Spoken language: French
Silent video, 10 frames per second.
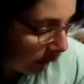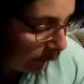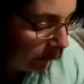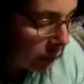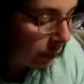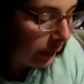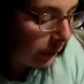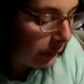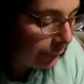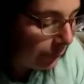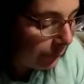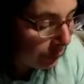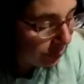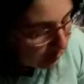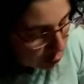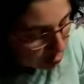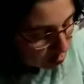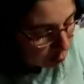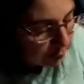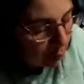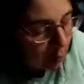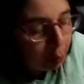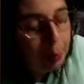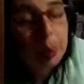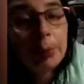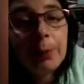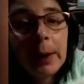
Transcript: Et ici, j'en ai des, des jaunes un peu plus